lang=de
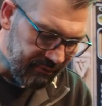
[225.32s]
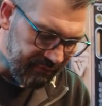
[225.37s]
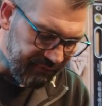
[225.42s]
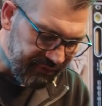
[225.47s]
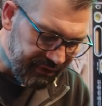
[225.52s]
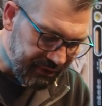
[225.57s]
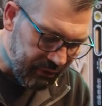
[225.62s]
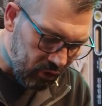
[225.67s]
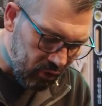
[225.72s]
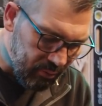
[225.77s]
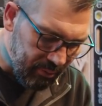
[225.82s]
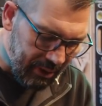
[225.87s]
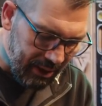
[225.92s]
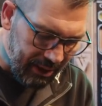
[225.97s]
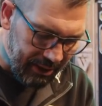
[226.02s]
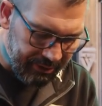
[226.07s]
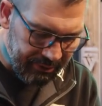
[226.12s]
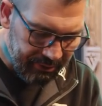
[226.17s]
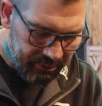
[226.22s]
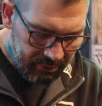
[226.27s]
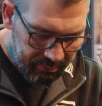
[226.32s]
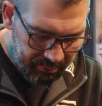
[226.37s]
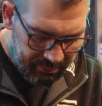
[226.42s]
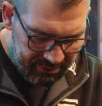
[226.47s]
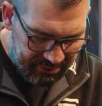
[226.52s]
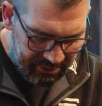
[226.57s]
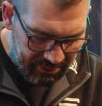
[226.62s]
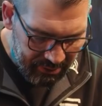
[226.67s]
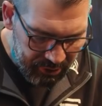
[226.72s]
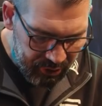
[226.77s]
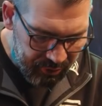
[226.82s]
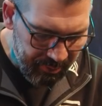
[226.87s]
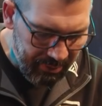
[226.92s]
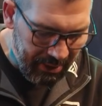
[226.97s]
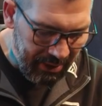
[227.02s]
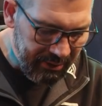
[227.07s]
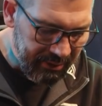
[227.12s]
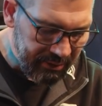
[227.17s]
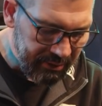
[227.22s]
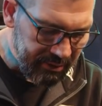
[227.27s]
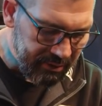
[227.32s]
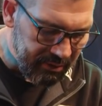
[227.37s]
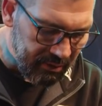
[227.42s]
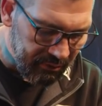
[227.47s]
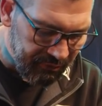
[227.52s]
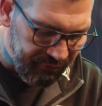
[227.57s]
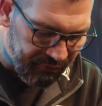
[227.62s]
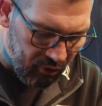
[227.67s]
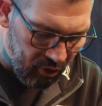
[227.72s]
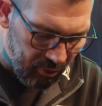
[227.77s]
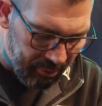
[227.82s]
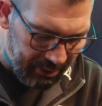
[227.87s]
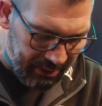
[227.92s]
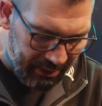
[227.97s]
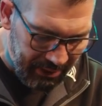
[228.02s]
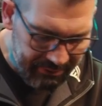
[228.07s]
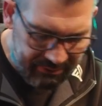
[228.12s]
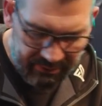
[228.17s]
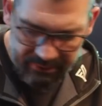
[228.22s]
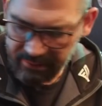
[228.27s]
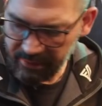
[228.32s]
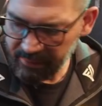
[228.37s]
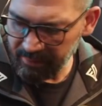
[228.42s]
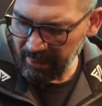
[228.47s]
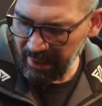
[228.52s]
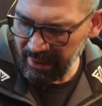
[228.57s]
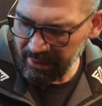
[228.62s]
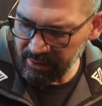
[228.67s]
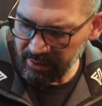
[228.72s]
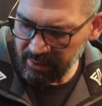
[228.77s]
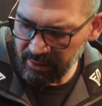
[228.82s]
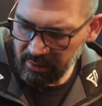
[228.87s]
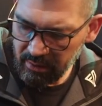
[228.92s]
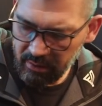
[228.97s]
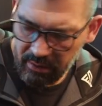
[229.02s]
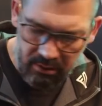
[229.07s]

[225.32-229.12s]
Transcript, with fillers: Wiederum ein metallisch blankes, vorbereitetes Blech.